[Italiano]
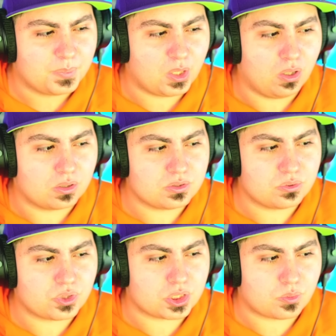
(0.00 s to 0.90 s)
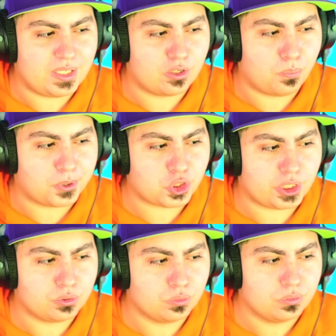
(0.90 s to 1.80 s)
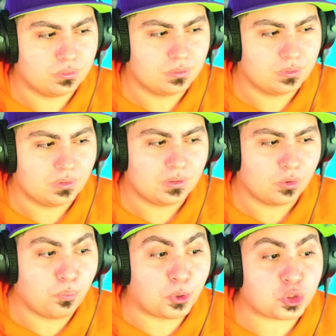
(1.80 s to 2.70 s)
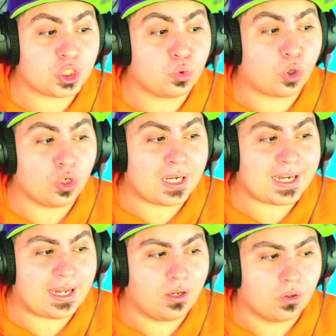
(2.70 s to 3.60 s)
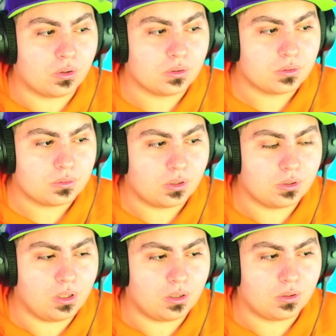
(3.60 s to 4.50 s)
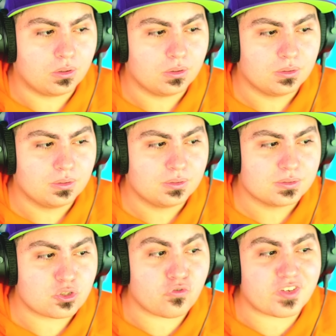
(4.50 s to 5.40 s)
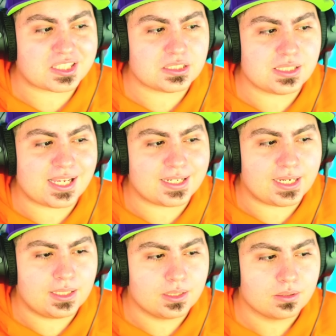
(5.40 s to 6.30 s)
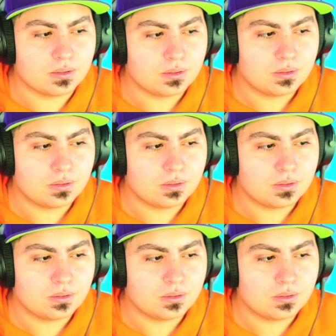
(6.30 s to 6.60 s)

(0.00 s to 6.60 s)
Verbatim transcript: Però, cosa è successo? Quelli hanno un porceddu. Un porceddu con l'anello. Oh no. Sono invertiti gli anelli.